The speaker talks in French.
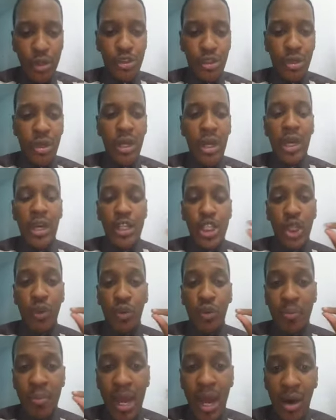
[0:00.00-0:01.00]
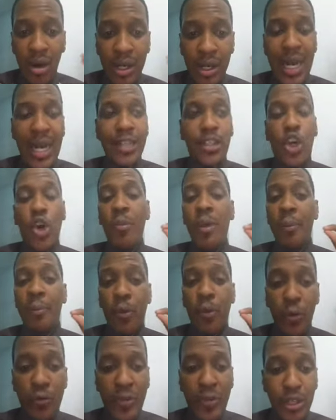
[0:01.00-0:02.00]
de Dieu, je vous mets en garde comme un
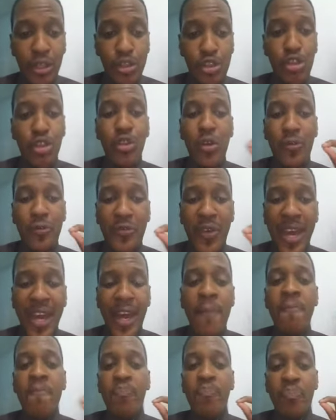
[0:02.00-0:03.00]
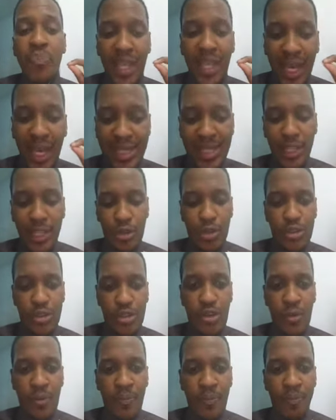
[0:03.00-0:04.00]
prophète de Dieu de faire très
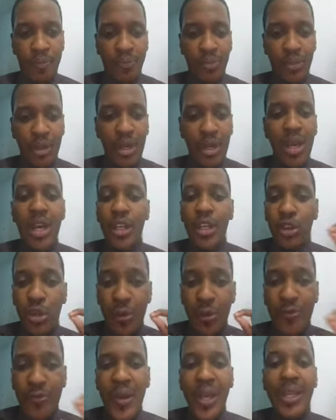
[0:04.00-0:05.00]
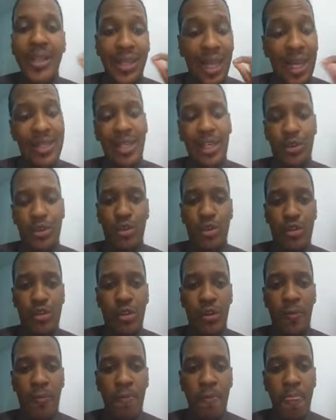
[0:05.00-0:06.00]
attention. De faire très
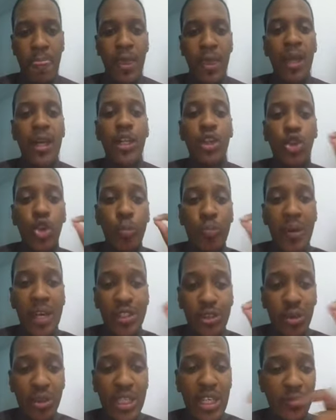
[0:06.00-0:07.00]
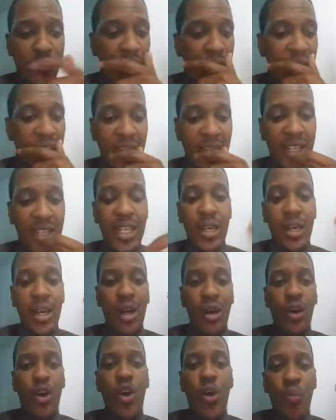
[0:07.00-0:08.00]
attention. Toute personne qui vient et dit,
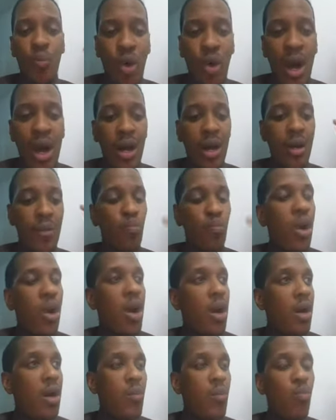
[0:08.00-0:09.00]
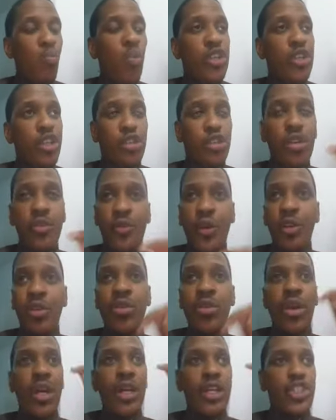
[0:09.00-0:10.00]
oh moi, moi, moi je suis
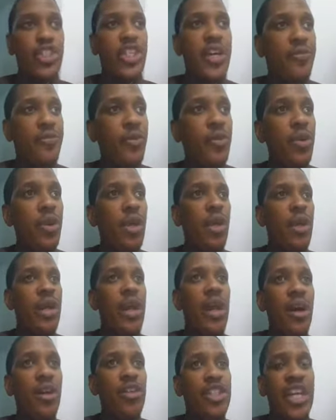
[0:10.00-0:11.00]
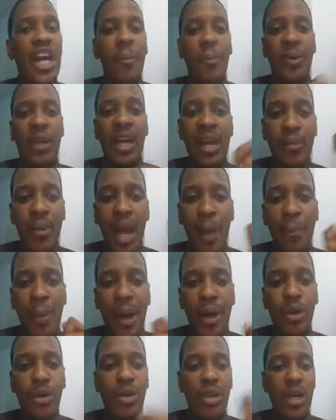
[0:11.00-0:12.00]
venu, j'ai vu, l'ange Gabriel m'est
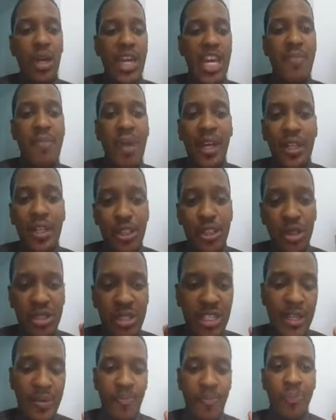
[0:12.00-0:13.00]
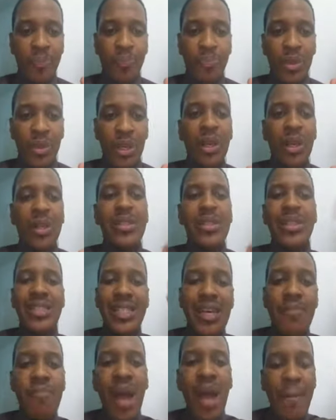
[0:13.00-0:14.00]
apparu, il m'a dit ceci.
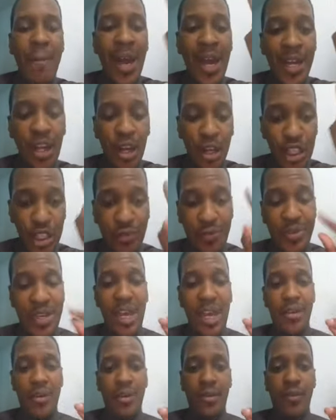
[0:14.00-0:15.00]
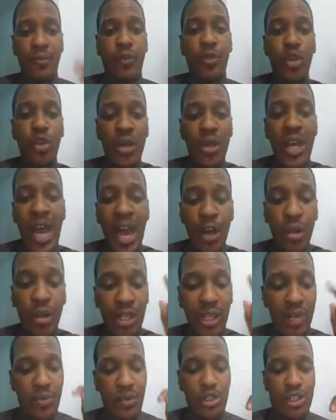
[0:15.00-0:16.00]
Si même un ange vient vous donner un
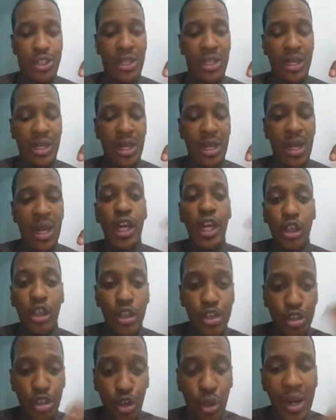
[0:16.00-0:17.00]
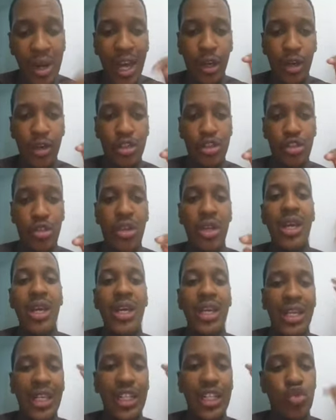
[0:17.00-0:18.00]
autre évangile que ce qu'on a
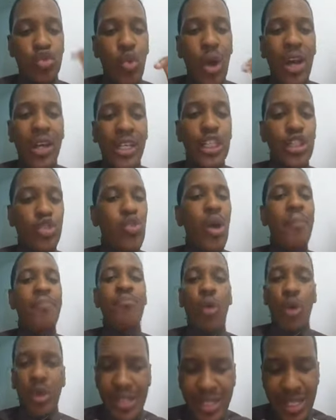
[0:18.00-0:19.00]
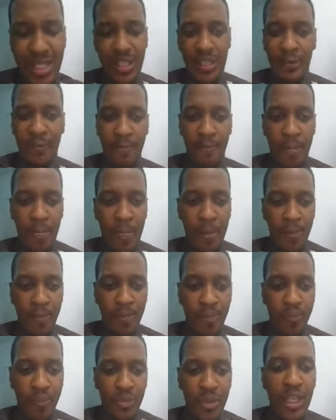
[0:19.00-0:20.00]
reçu, qu'il soit, qu'il soit maudit.
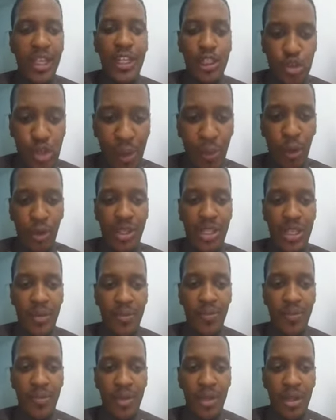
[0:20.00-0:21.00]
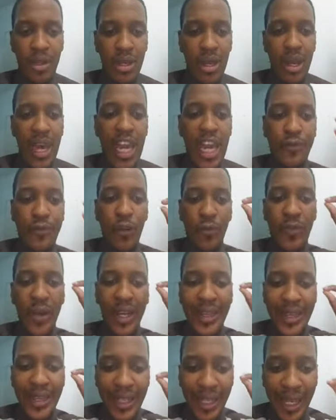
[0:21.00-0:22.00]
Qu'il soit maudit. Et il faut
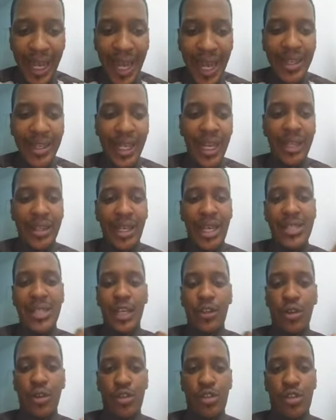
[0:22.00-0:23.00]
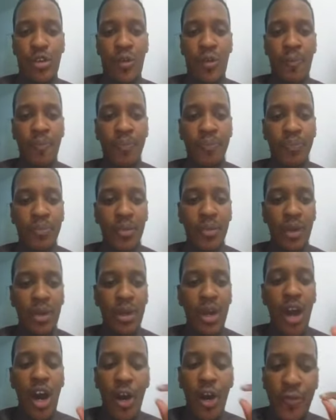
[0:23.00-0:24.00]
faire très, très, très attention.
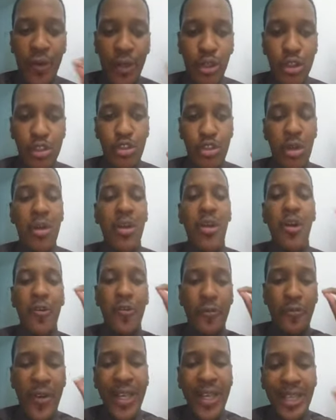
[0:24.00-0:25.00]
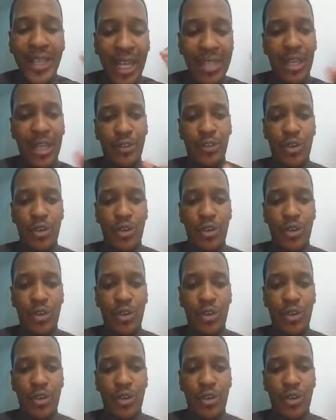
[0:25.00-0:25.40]
Enfant de Dieu, fais très